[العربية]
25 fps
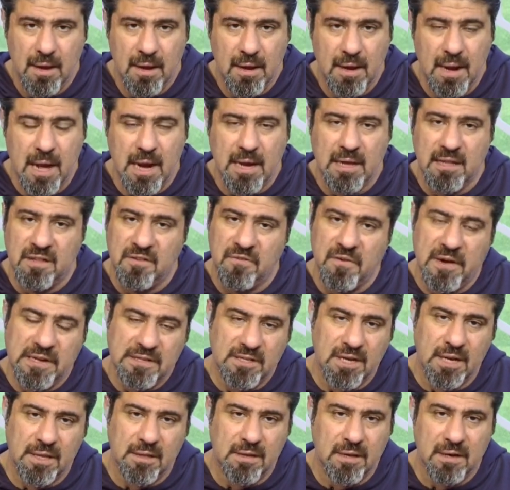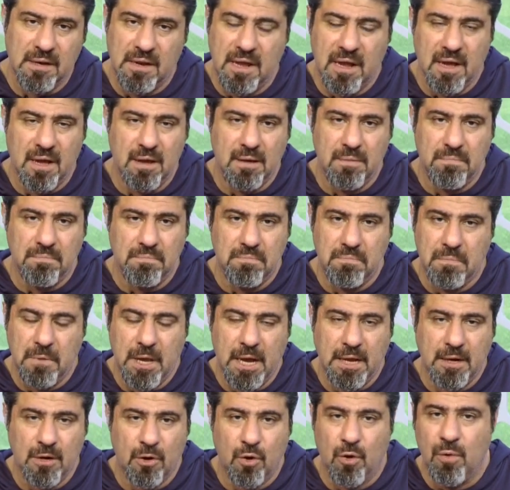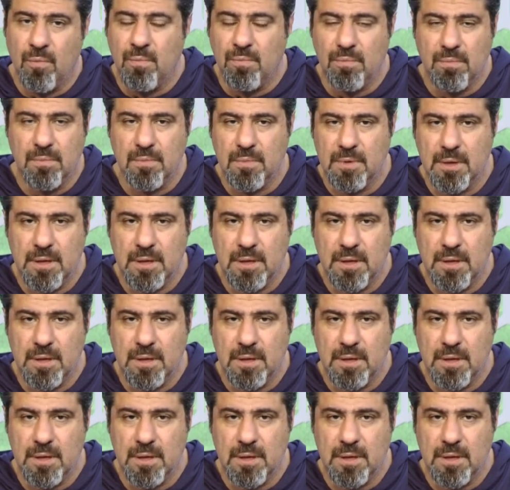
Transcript: لكن تفاجات ان يعني رغم